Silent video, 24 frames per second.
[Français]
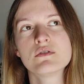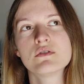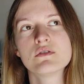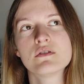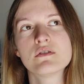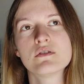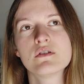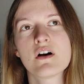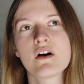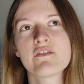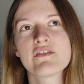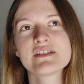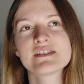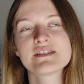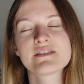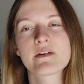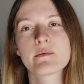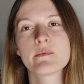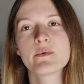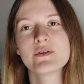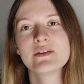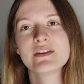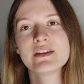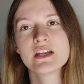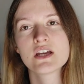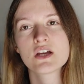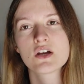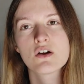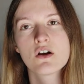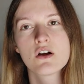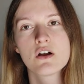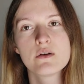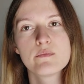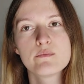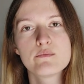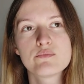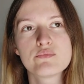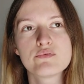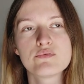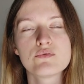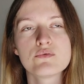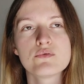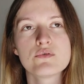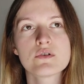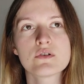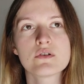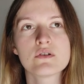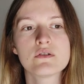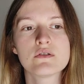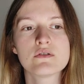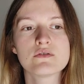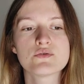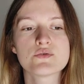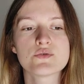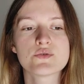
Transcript: euh, en fait, c'est vraiment une école pour euh,